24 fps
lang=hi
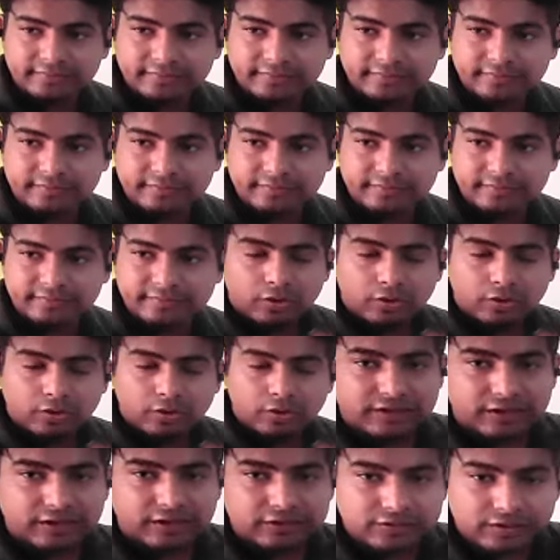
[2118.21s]
जैसे अगर
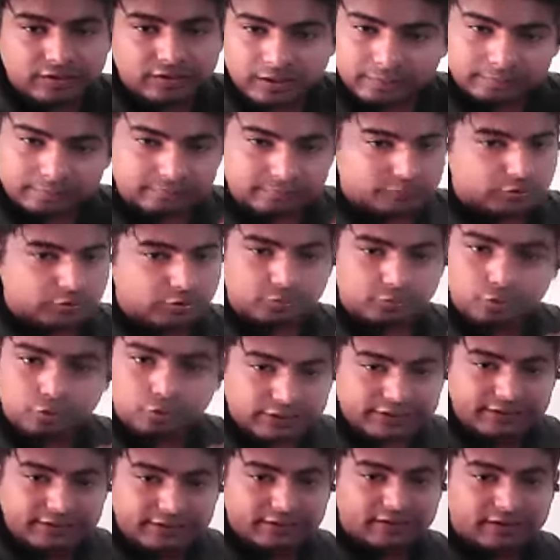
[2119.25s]
हम तो रुकते नहीं है
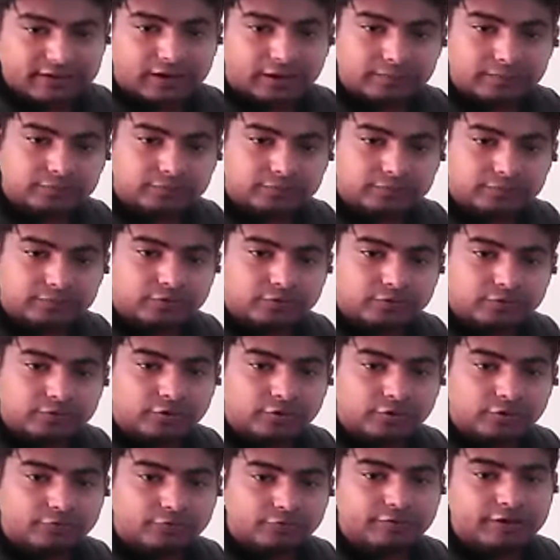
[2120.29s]
हम तो फिर भी उसको हीट
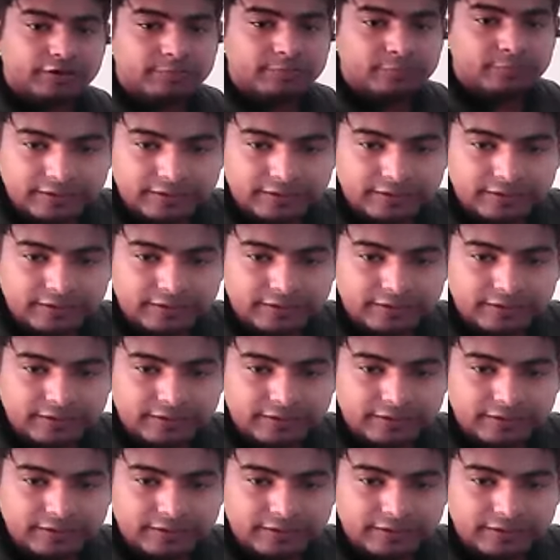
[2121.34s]
करेंगे